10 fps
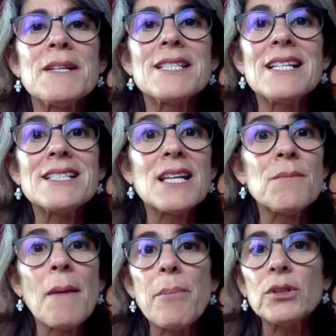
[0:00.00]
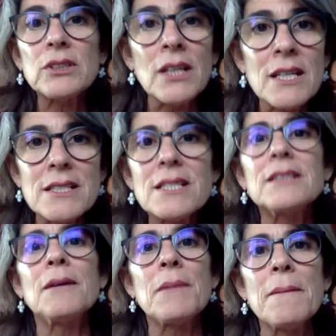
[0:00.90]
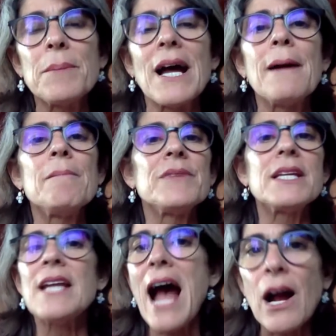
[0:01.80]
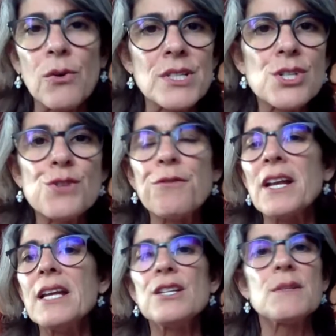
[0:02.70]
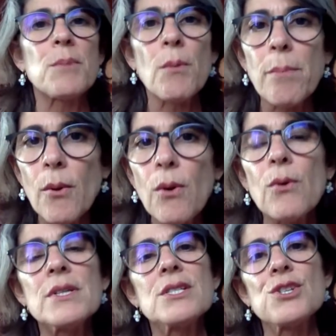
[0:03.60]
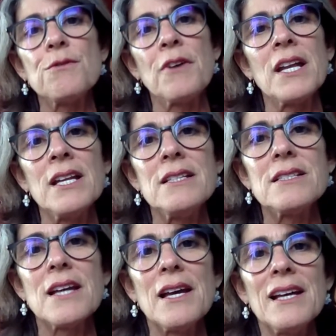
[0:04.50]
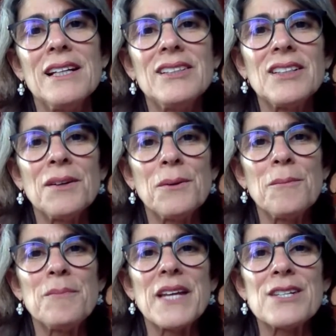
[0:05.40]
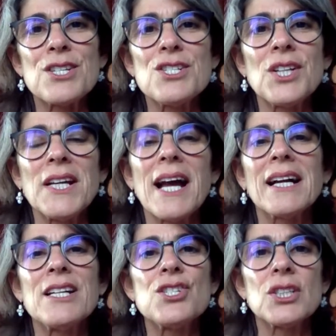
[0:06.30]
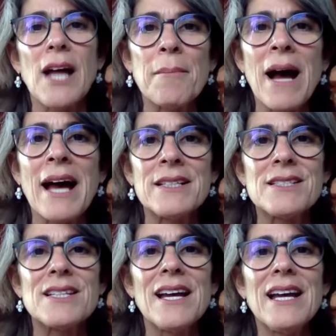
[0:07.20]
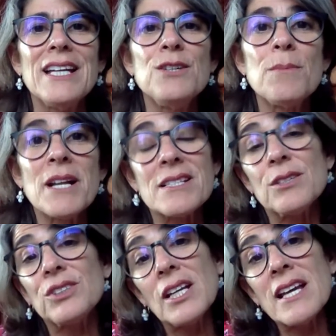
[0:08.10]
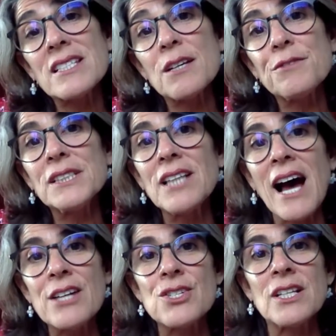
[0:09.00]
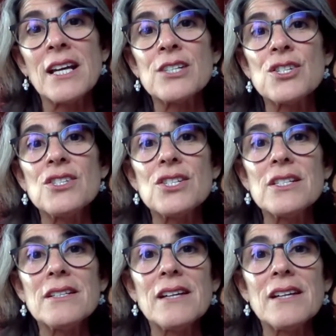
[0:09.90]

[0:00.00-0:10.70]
mas eles têm uma potência também para criar coisas diferentes, propor coisas diferentes. Então, a gente tem que acreditar mais. E o Brasil tem essa vantagem, né? A gente,